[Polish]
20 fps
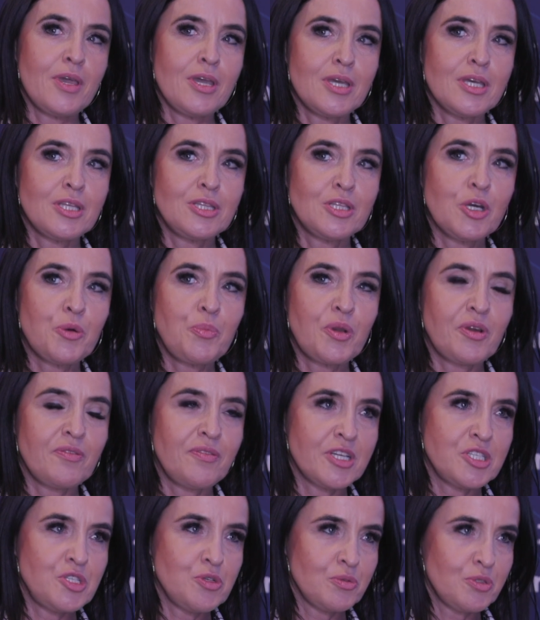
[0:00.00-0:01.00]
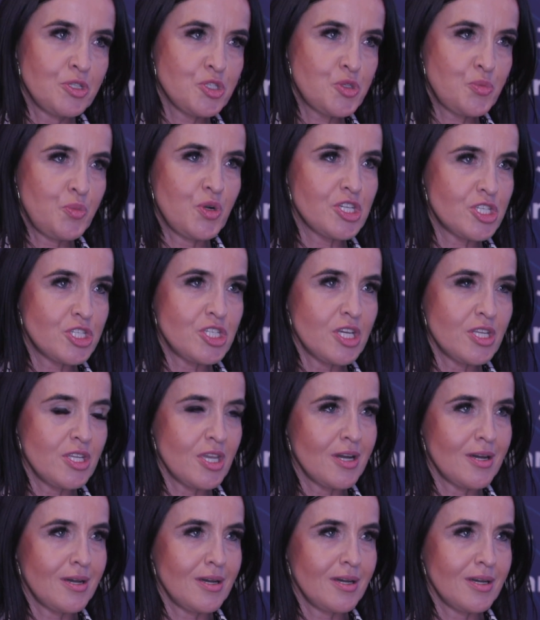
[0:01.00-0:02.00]
E, doprowadził do
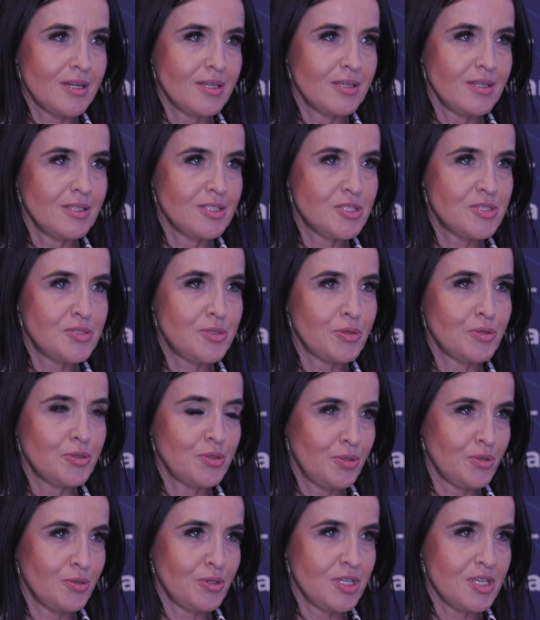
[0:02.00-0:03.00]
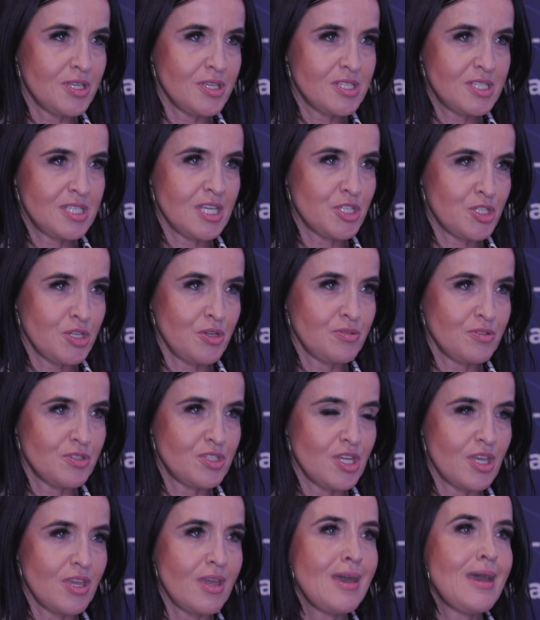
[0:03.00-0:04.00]
spłaszczenia e, struktury
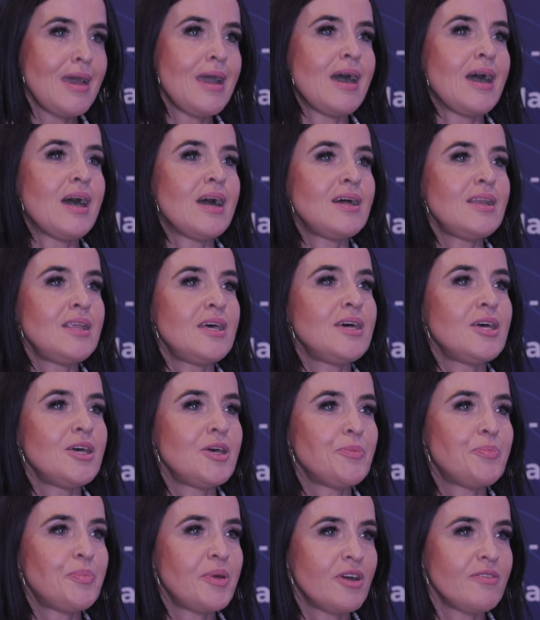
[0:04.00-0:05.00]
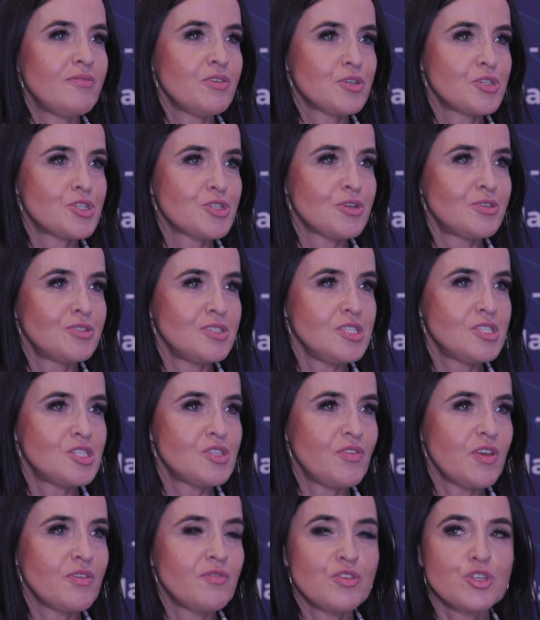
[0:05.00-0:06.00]
zarządczej. Ale prawo o
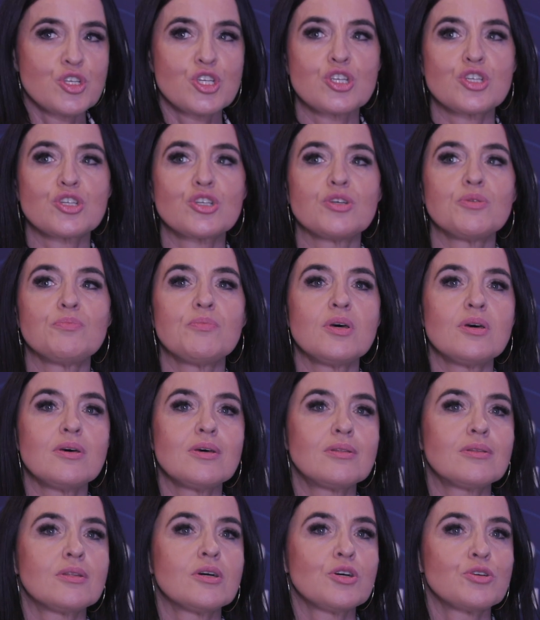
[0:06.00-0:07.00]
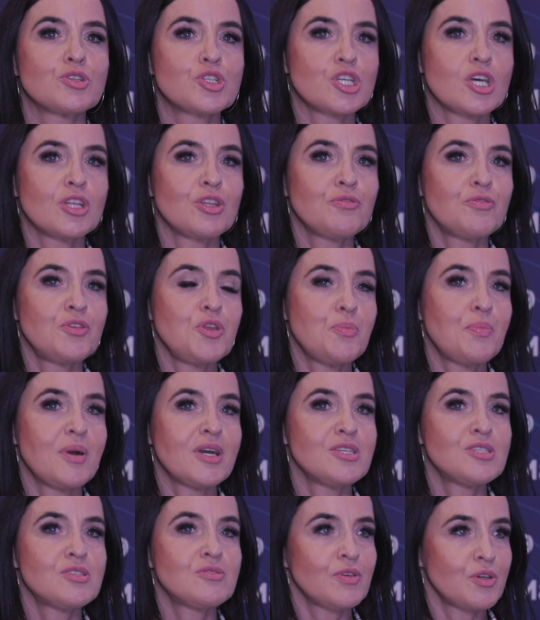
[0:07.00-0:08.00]
szkolnictwie wyższym to, szanowni
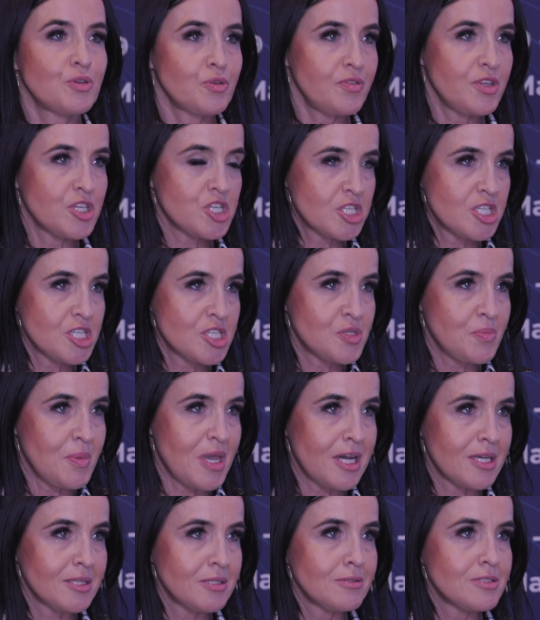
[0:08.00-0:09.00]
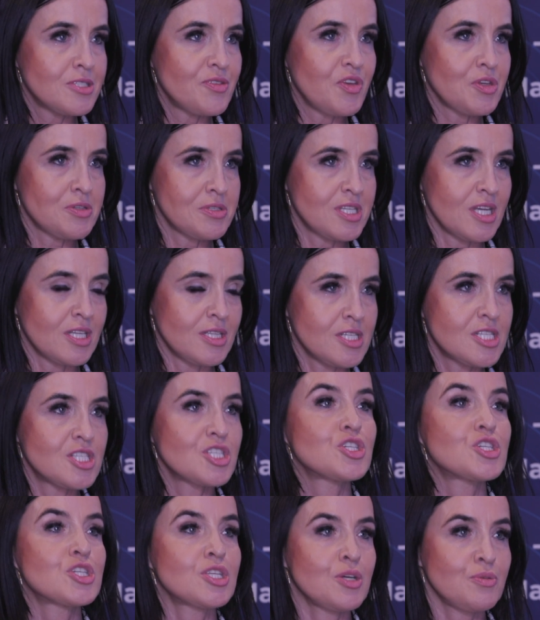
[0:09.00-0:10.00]
państwo, również te zmiany związane
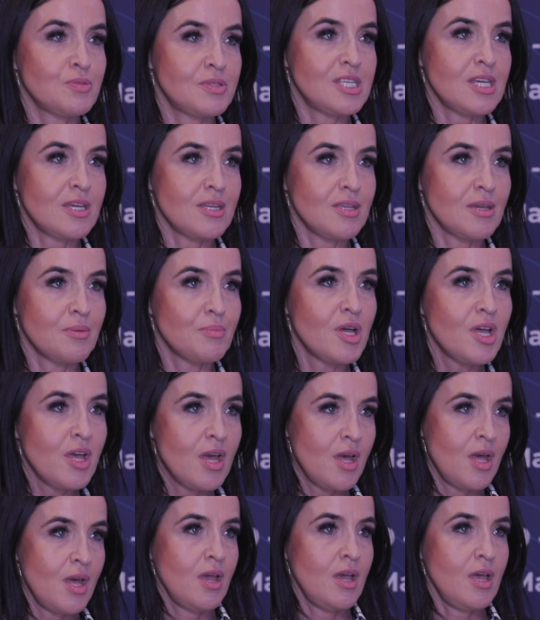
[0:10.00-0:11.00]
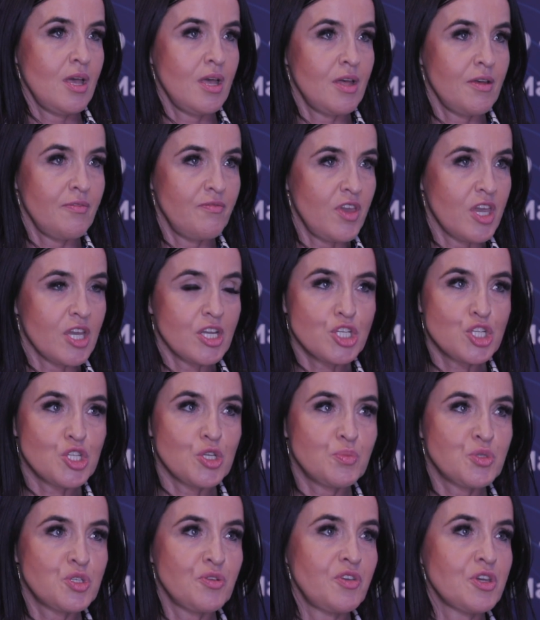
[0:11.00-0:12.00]
z kształceniem. E,
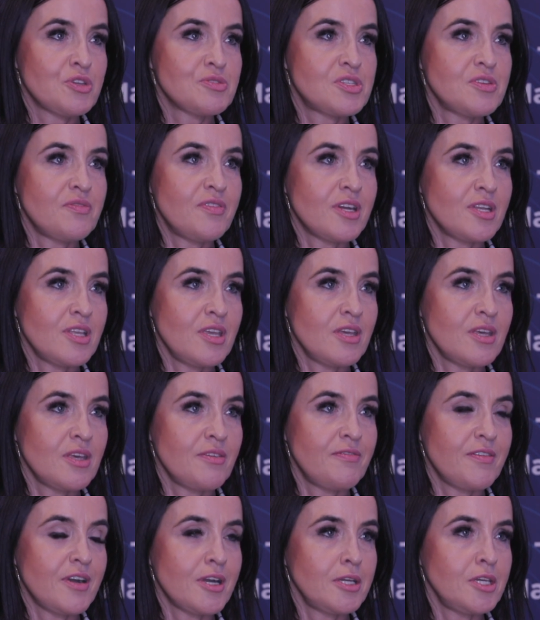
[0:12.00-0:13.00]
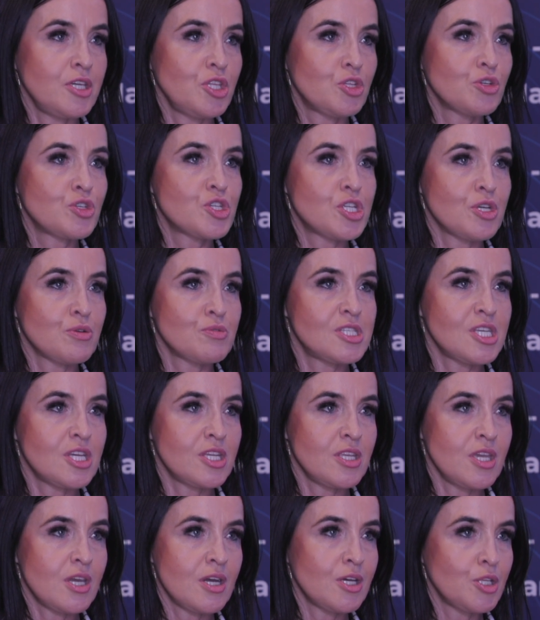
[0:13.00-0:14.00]
większe przywiązywanie wagi do
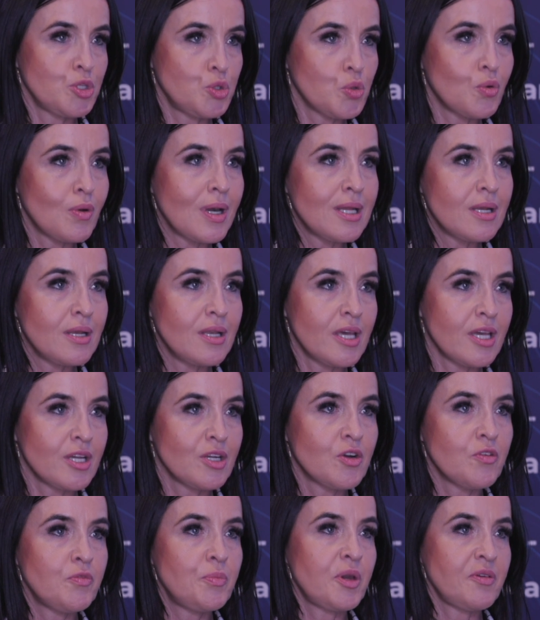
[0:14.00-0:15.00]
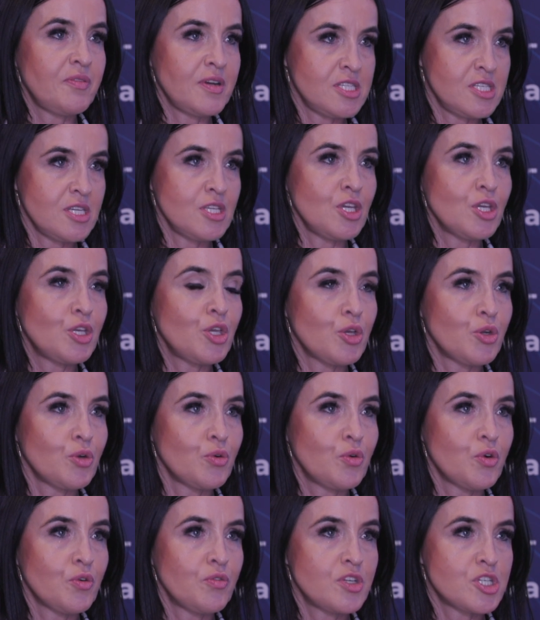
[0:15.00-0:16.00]
kształcenia dualnego, wprowadzenie
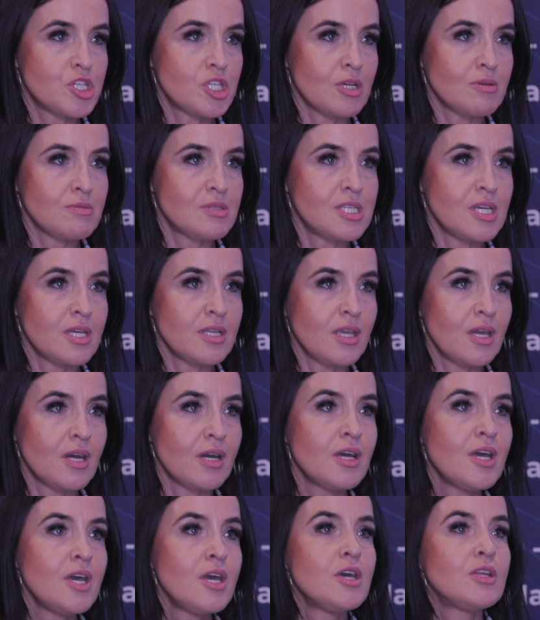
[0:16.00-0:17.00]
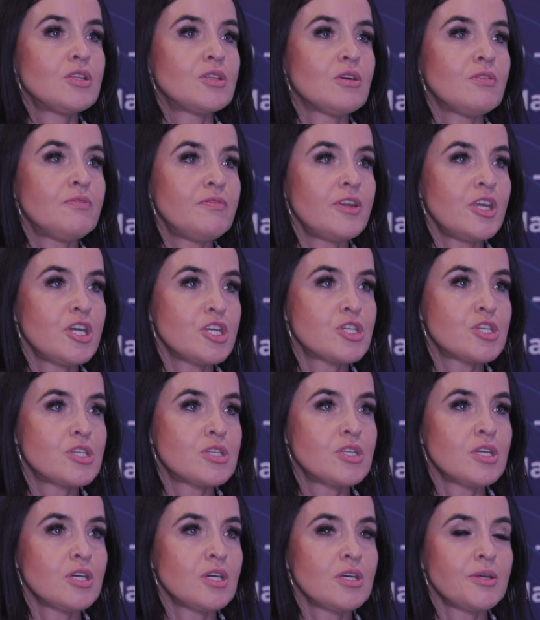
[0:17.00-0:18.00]
kierunków kształcenia, to
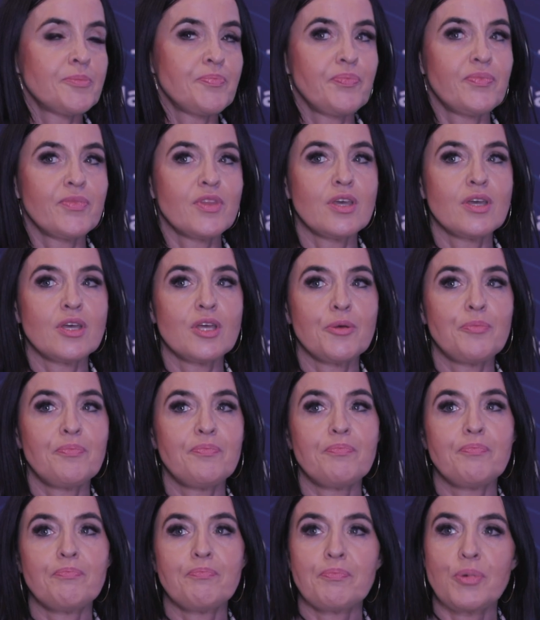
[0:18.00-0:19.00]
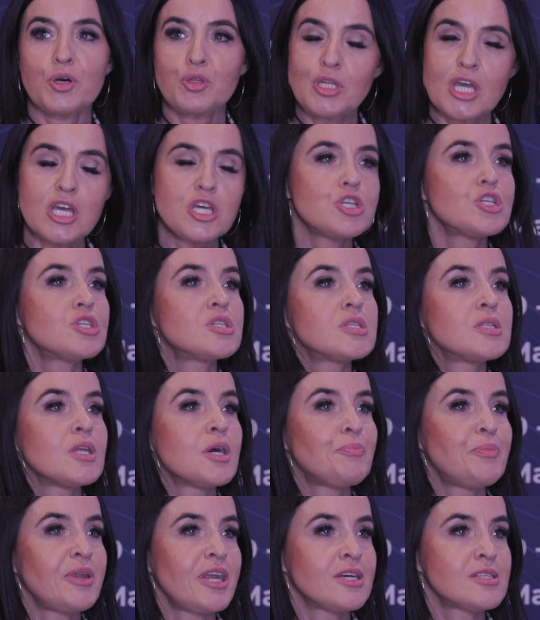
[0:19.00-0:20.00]
wreszcie mm,
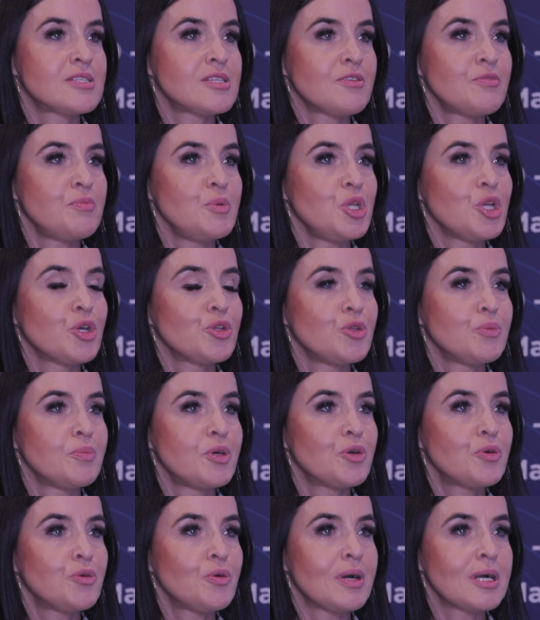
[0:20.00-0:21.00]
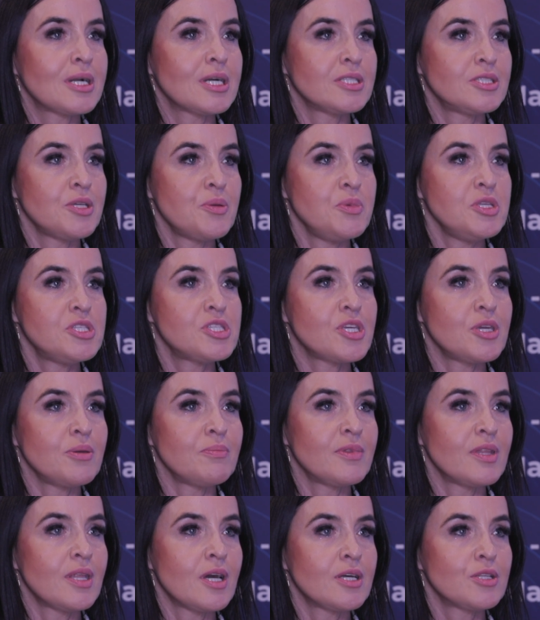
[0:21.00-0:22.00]
potężna praca w minionym roku
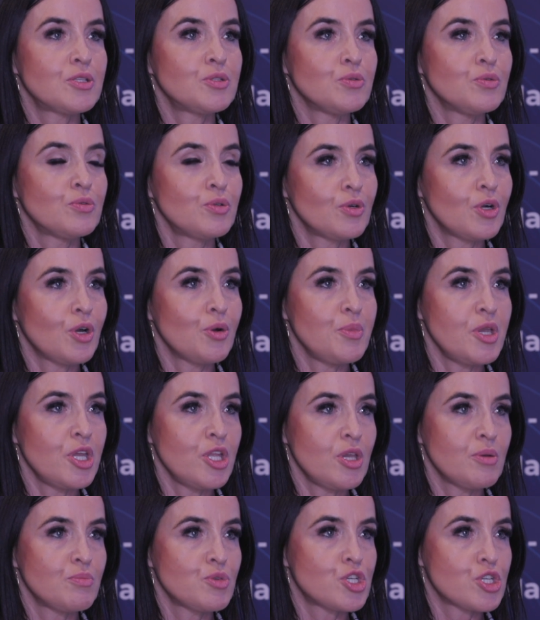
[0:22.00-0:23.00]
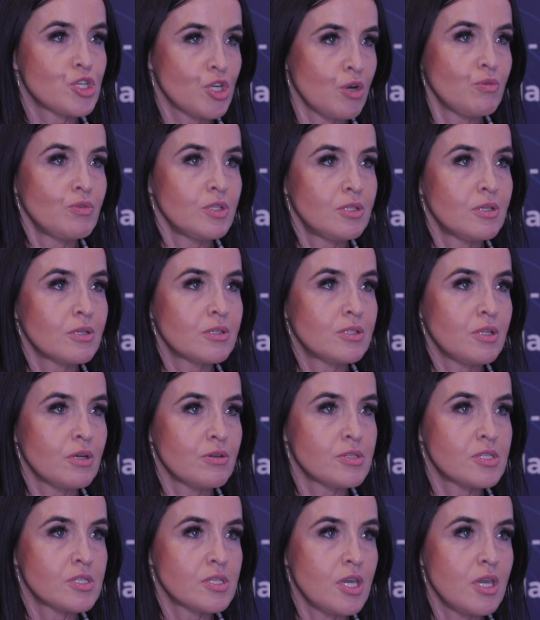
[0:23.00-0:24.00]
akademickim nad uruchomieniem szkoły
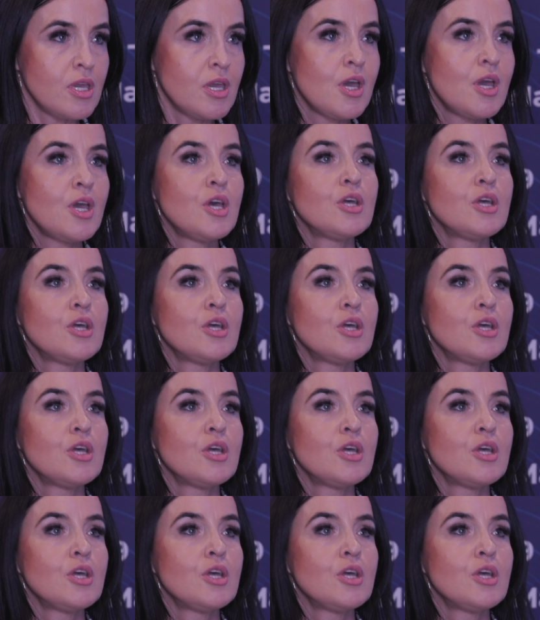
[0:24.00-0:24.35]
doktorskiej.